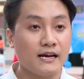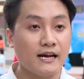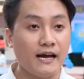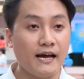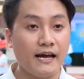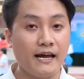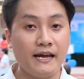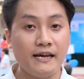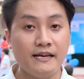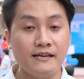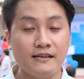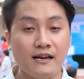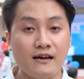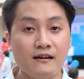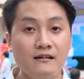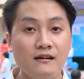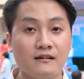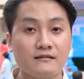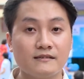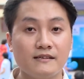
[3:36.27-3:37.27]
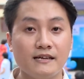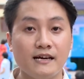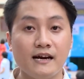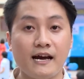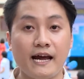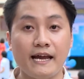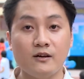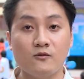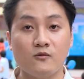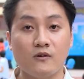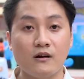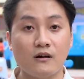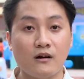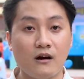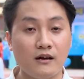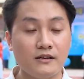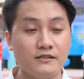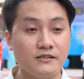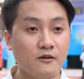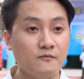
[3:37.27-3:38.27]
cái năng lực tiếng Anh của
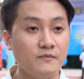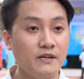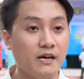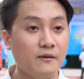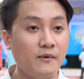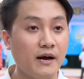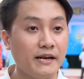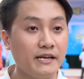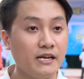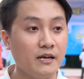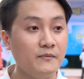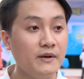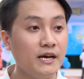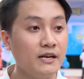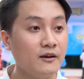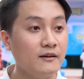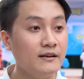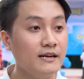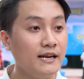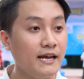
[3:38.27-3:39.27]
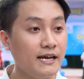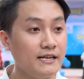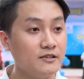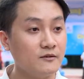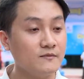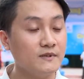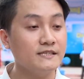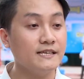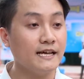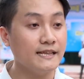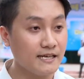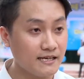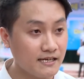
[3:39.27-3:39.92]
các con trong địa bàn Điện Biên nó đi lên trong thời gian